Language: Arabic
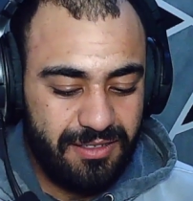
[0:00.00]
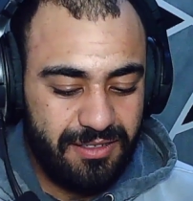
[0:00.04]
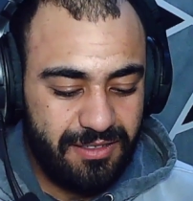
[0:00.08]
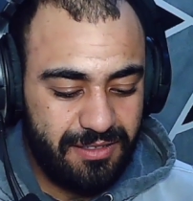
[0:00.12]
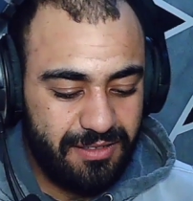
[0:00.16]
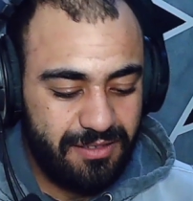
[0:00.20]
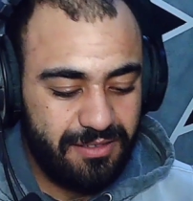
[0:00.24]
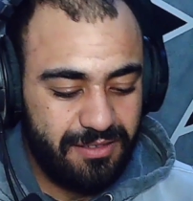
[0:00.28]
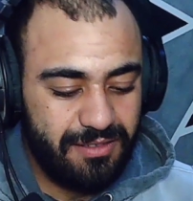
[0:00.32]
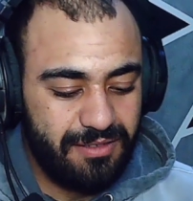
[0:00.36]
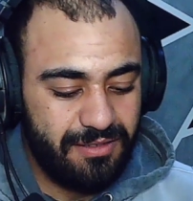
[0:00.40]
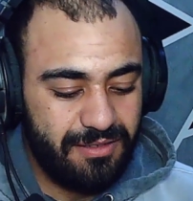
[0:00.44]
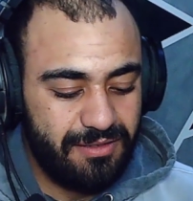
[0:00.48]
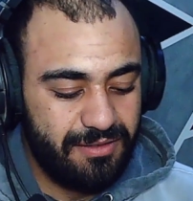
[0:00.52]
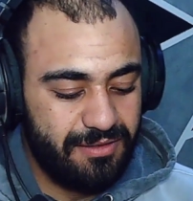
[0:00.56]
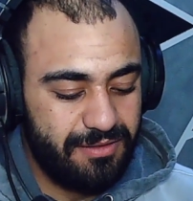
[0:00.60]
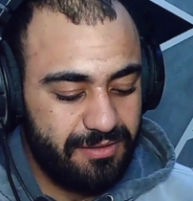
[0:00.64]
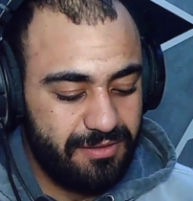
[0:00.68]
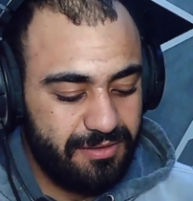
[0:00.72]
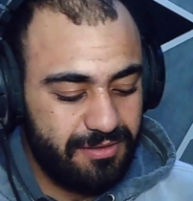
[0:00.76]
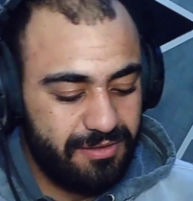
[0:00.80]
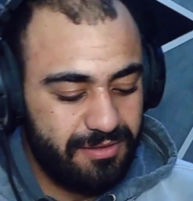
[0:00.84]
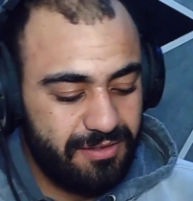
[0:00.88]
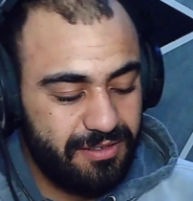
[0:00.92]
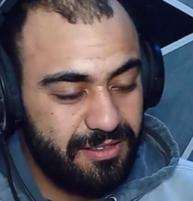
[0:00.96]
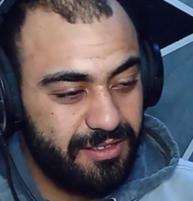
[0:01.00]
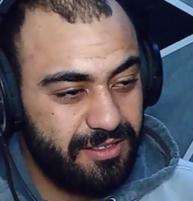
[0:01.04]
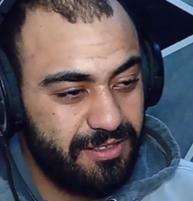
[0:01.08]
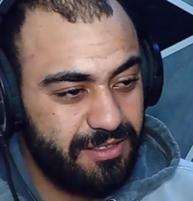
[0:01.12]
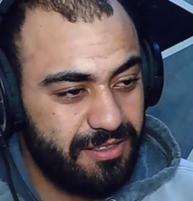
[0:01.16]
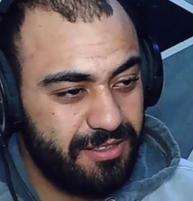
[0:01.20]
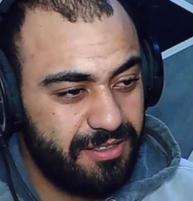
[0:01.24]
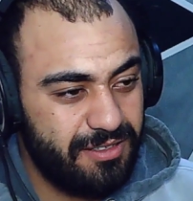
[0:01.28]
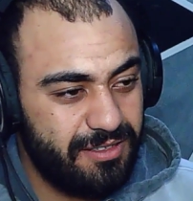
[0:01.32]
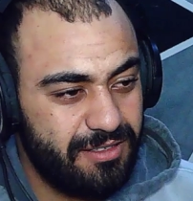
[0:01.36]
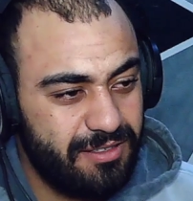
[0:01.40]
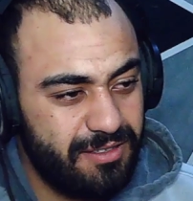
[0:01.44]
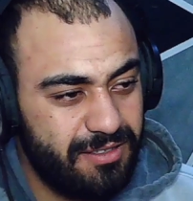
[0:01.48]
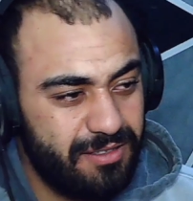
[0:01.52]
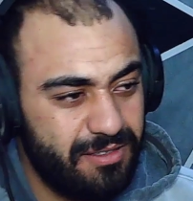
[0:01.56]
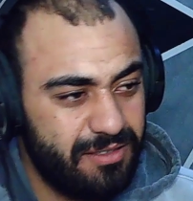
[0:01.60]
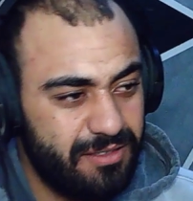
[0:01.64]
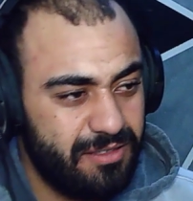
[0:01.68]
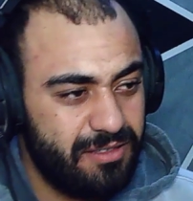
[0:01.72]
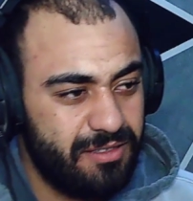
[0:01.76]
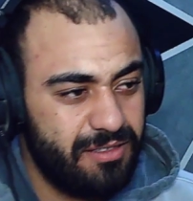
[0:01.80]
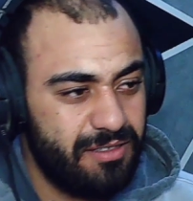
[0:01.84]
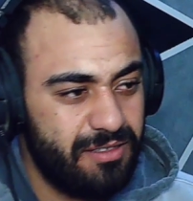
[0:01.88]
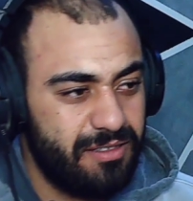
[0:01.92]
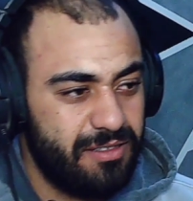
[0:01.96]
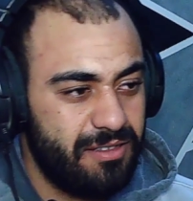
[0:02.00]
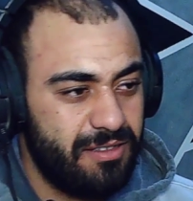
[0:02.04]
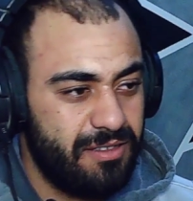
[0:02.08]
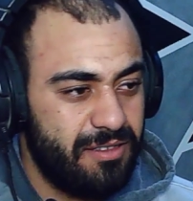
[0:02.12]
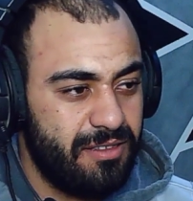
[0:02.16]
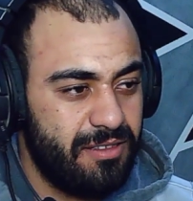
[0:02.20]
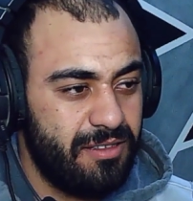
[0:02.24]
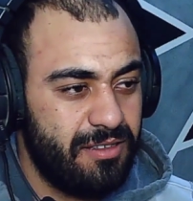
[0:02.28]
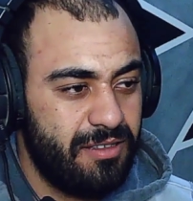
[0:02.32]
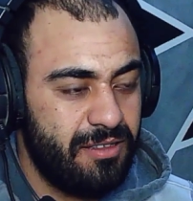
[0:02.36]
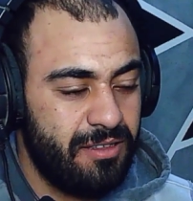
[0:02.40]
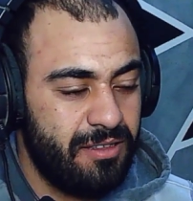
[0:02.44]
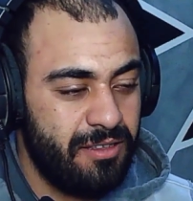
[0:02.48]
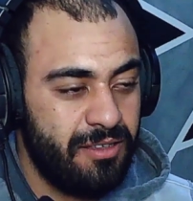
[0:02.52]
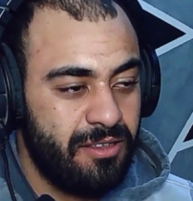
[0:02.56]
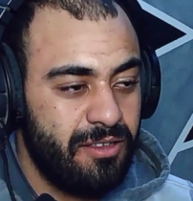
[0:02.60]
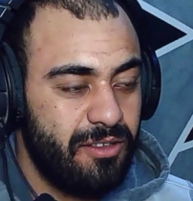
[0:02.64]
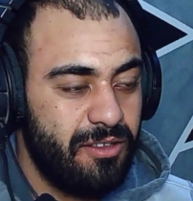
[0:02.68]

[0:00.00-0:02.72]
كود من الحوم مش سيبنا في لو استشينا مسيب